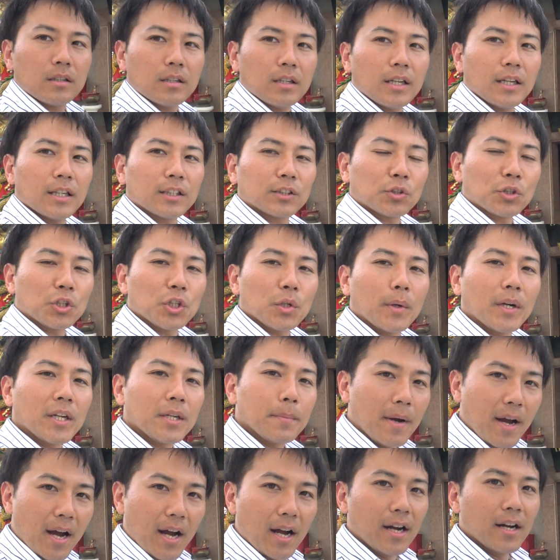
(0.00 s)
えー、それでは
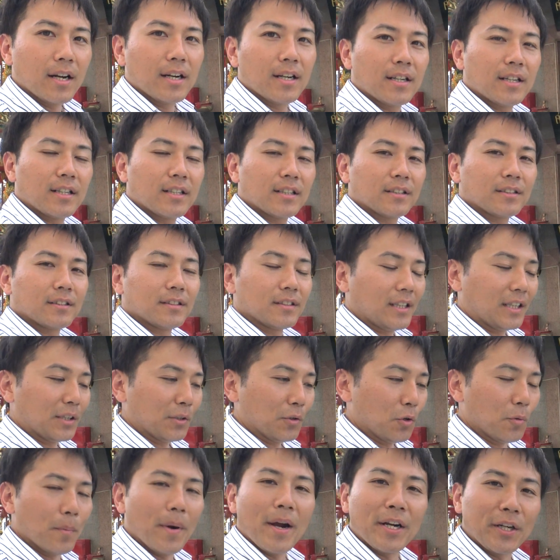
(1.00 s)
今あ
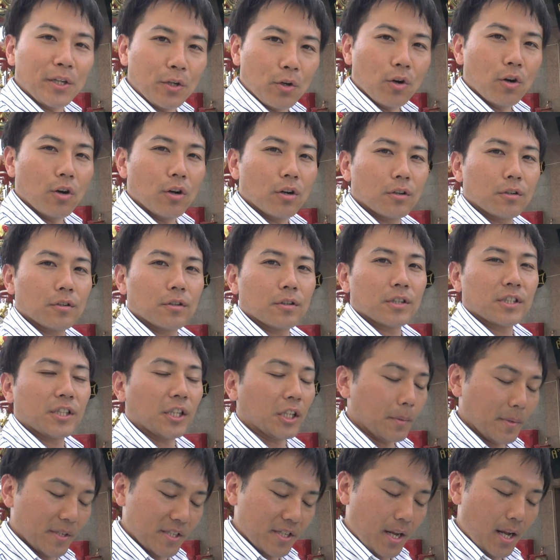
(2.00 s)
のお参りをし
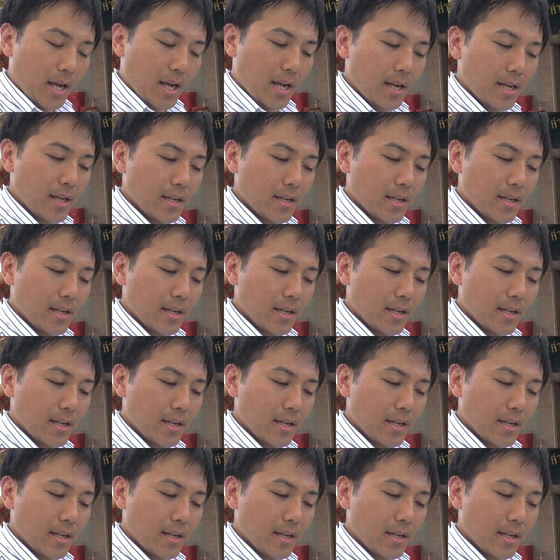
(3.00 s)
てきました、